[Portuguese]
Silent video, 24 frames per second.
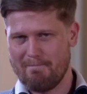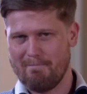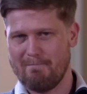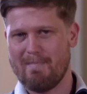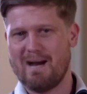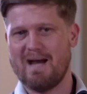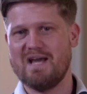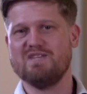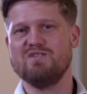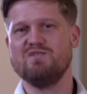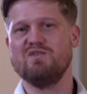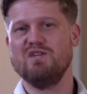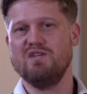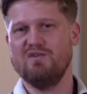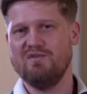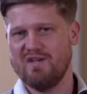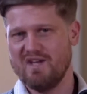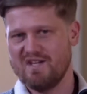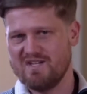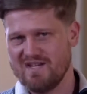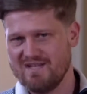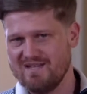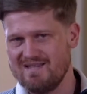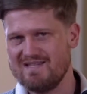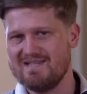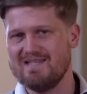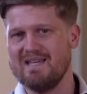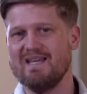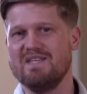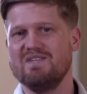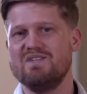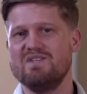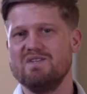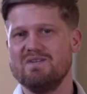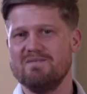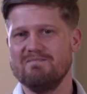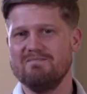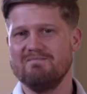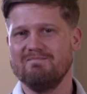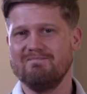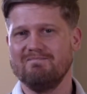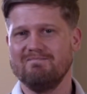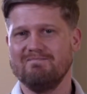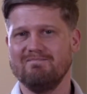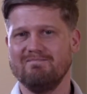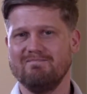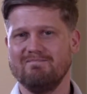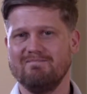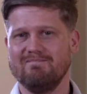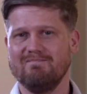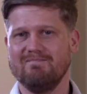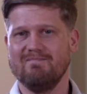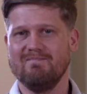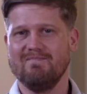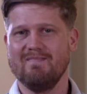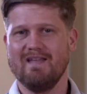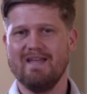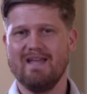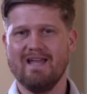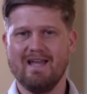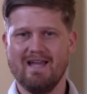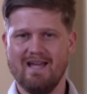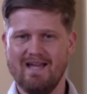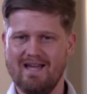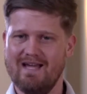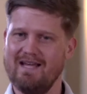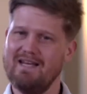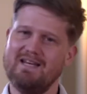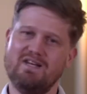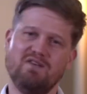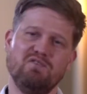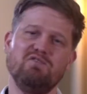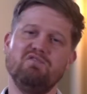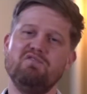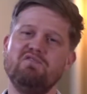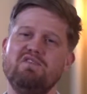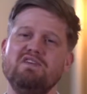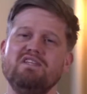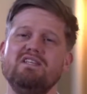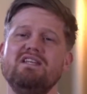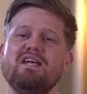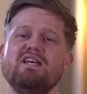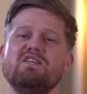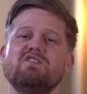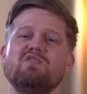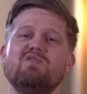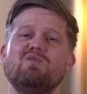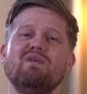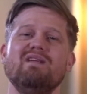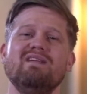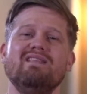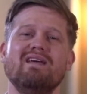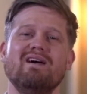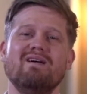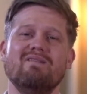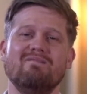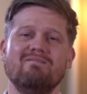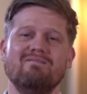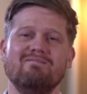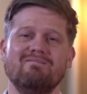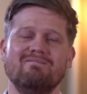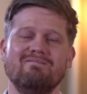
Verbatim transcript: mais do que no que a gente sente. Não duvide na escuridão